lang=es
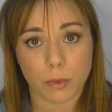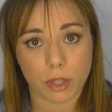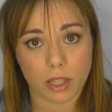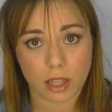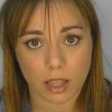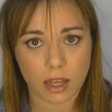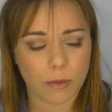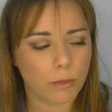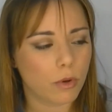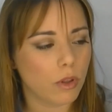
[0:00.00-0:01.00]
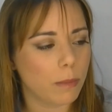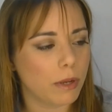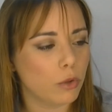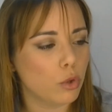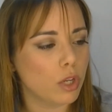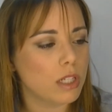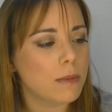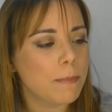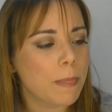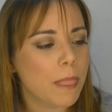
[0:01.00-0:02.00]
porque te deja un poco de
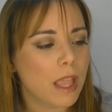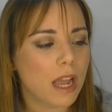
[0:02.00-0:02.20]
pegotones.